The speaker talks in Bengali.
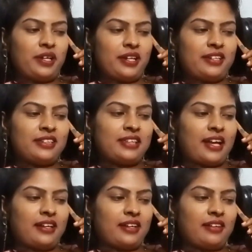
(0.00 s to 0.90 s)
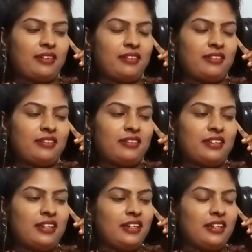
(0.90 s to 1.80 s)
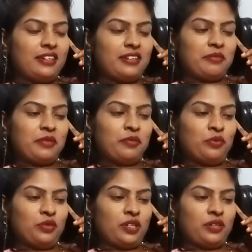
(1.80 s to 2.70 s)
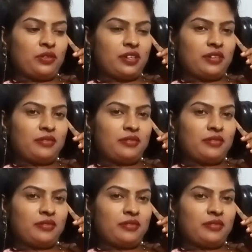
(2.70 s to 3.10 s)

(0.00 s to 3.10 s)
মেয়েরা এটা চায় না জীবনেও না এটা আপনার ভুল ধারণা